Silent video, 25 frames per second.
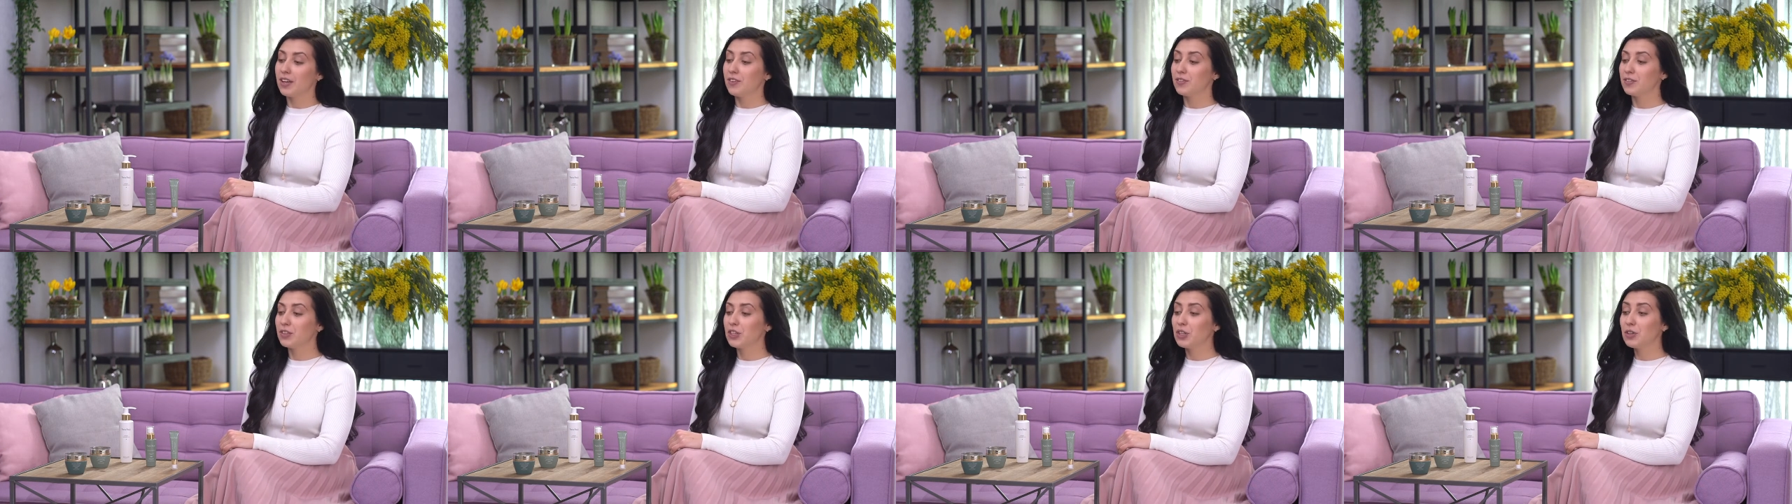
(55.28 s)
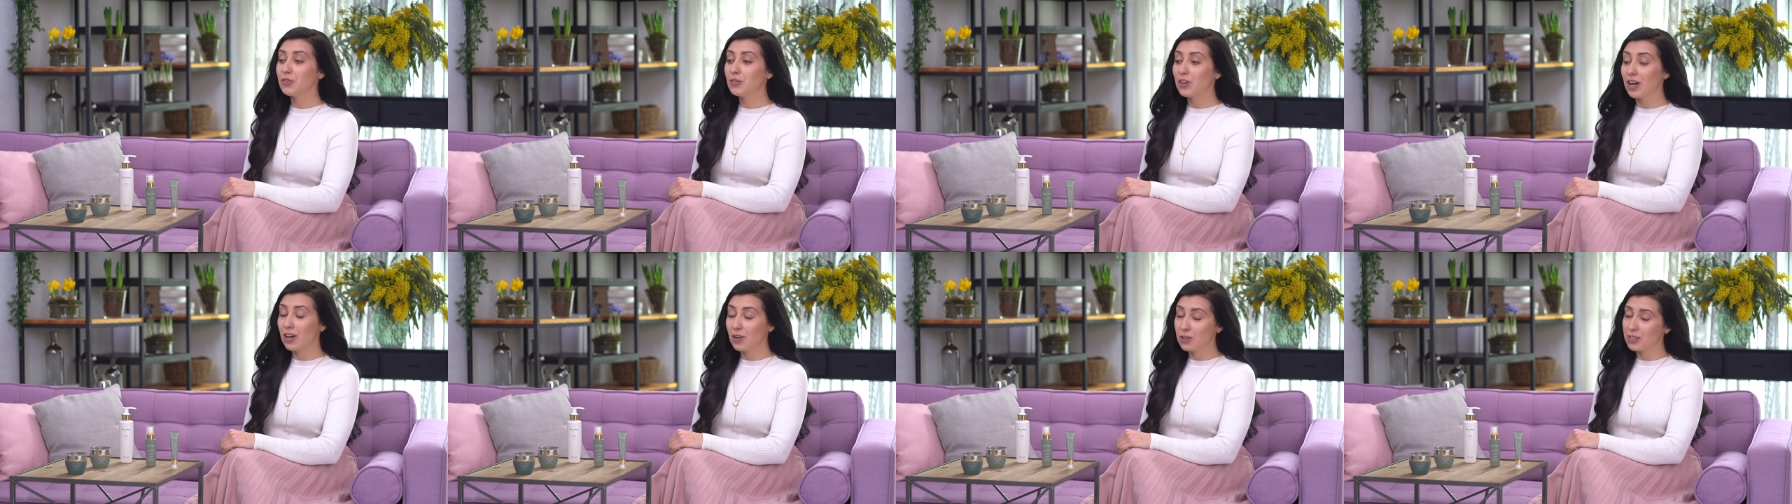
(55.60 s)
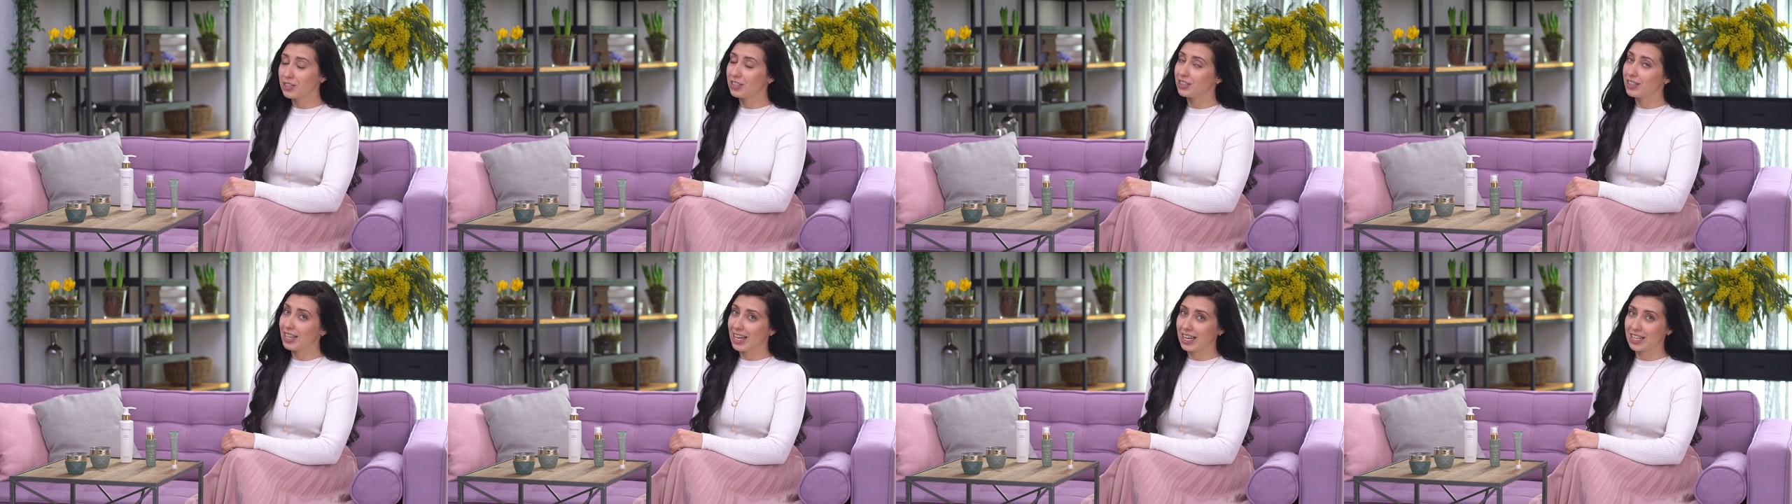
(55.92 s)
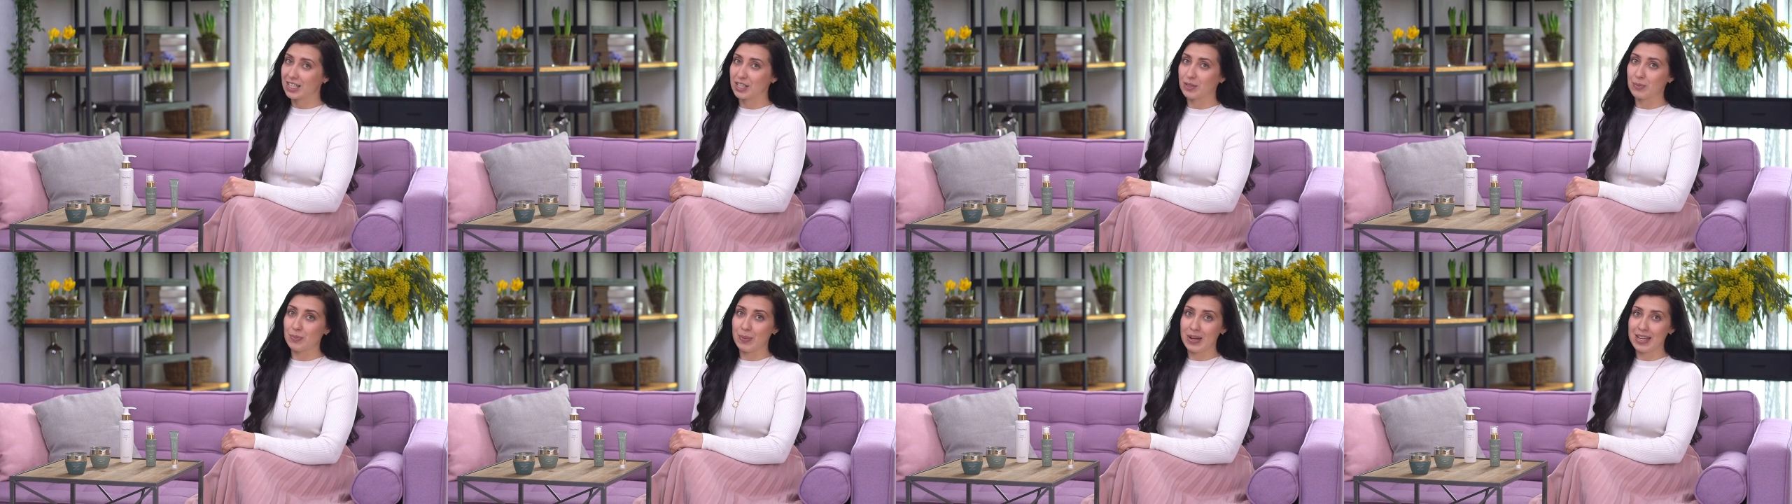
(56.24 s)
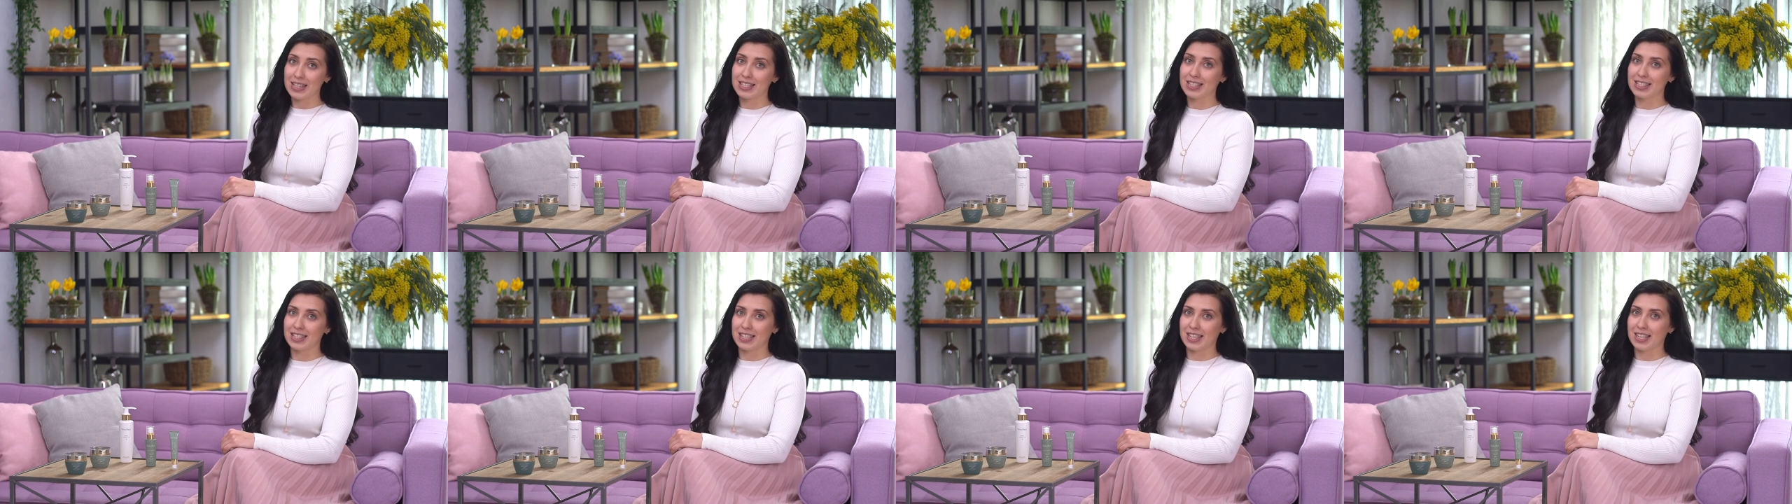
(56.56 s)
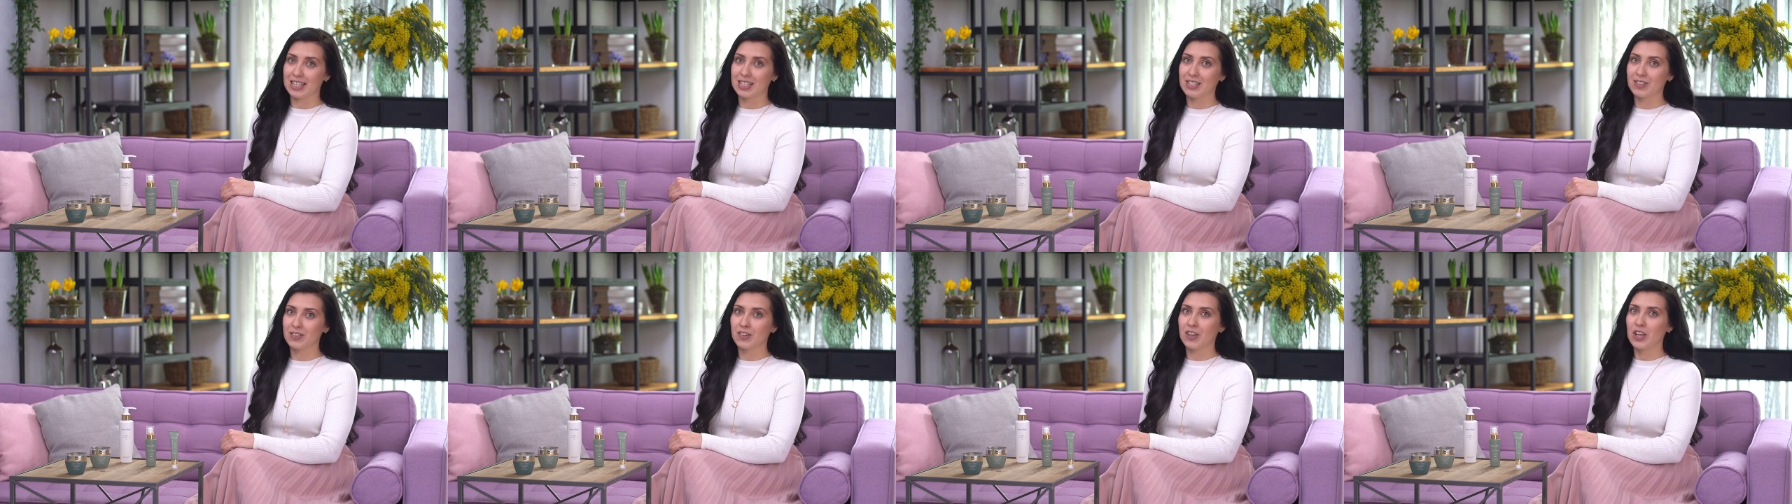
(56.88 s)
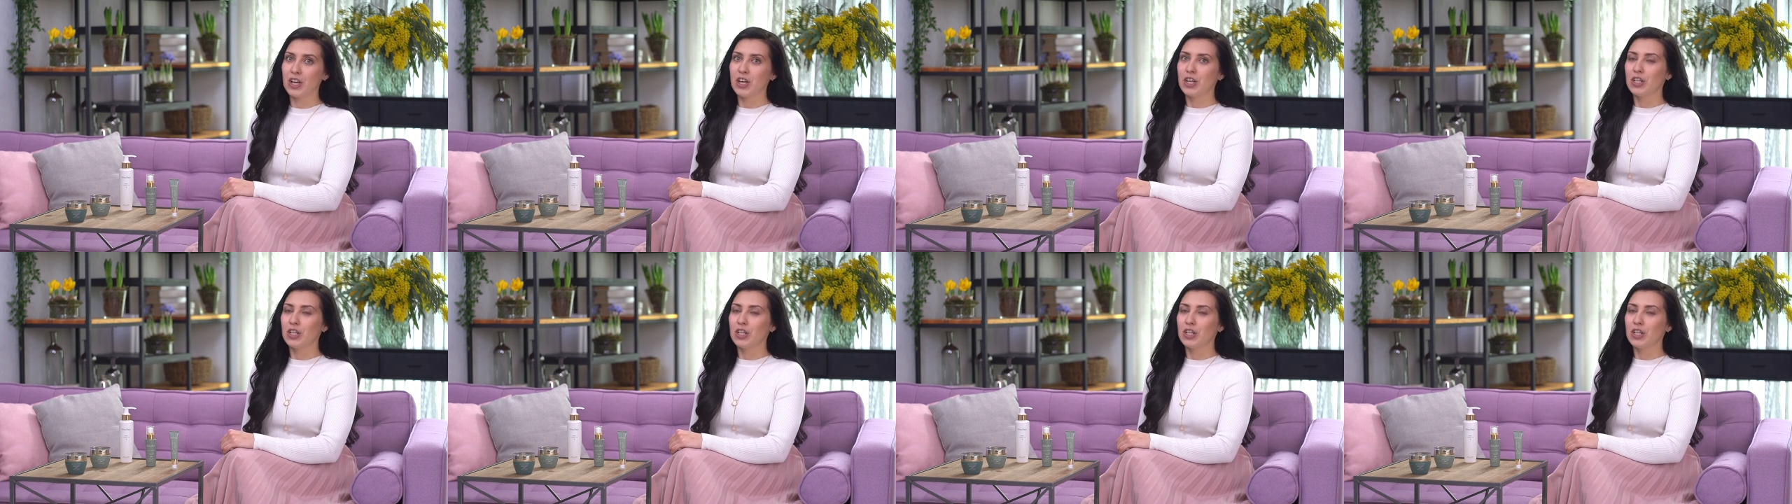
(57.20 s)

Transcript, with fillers: В нее входит также 5 средств,